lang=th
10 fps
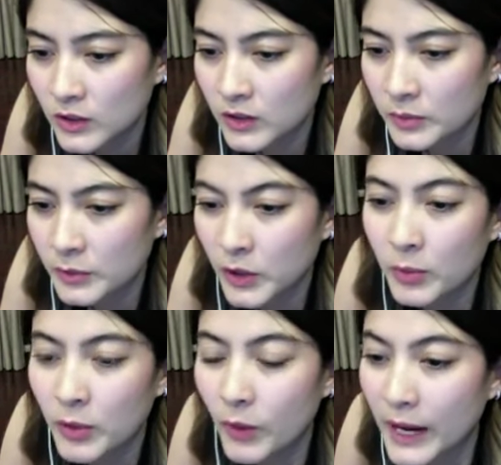มีคน
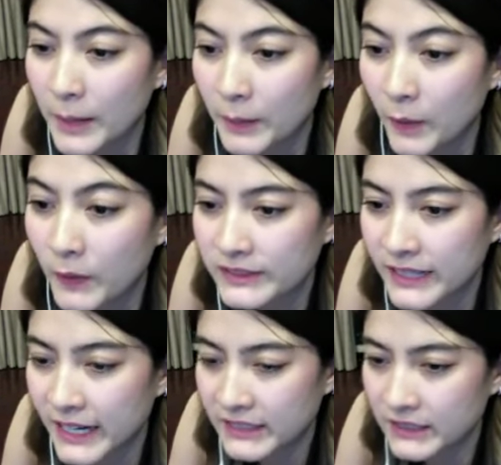บอกว่าให้โพสใน
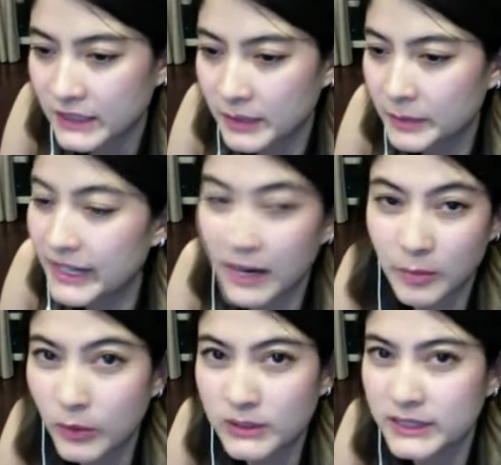ไอจีไม่อยาก
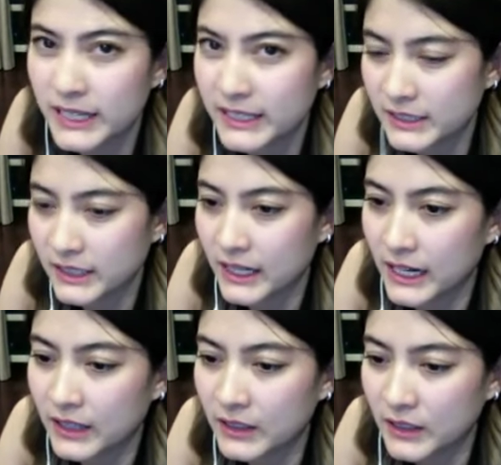โพสในไอจี
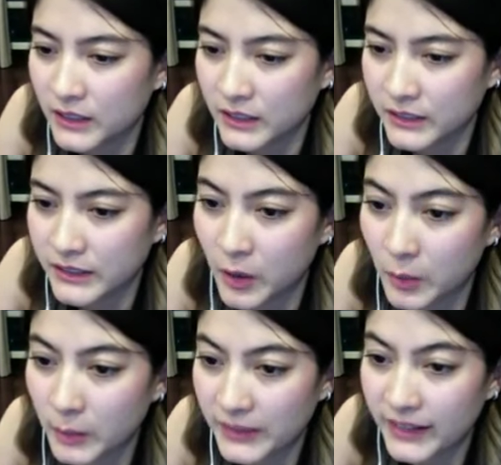ค่ะ เดี๋ยว
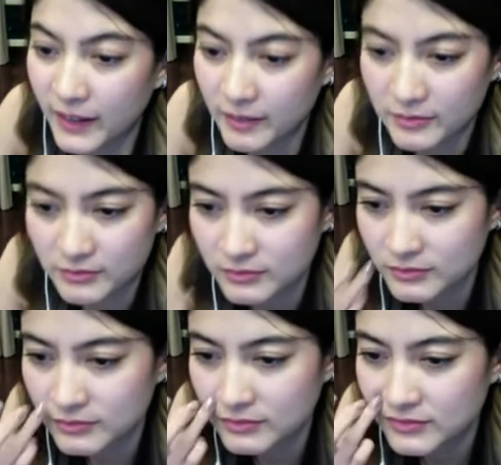มันดัง
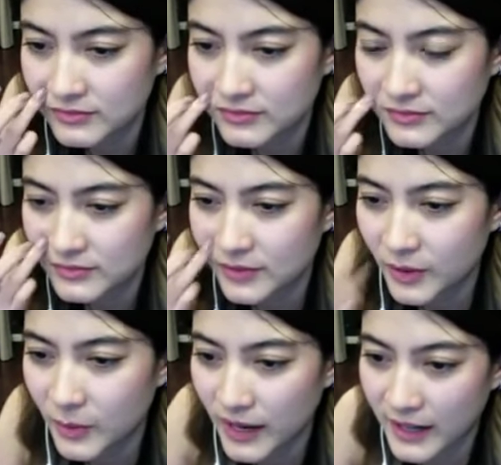เพ
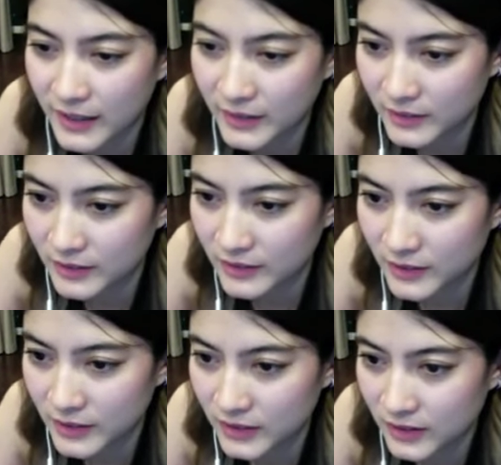ราะว่า
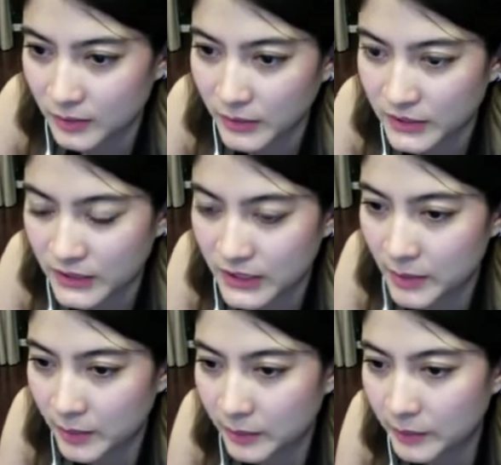บางที
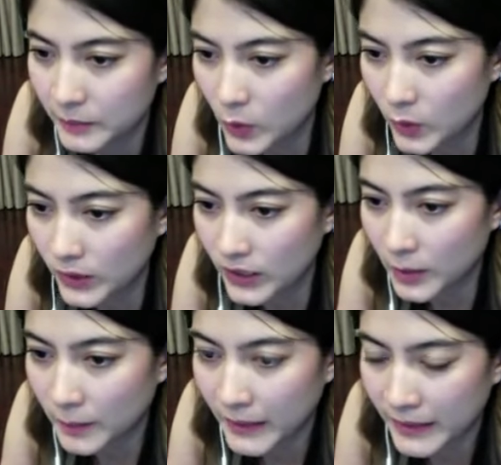แบบคนเข้า
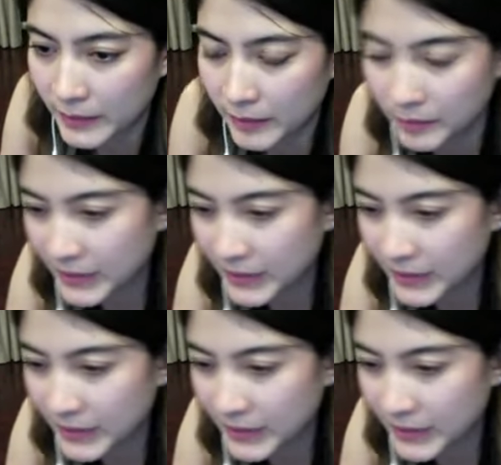ไปแบบไม่ได้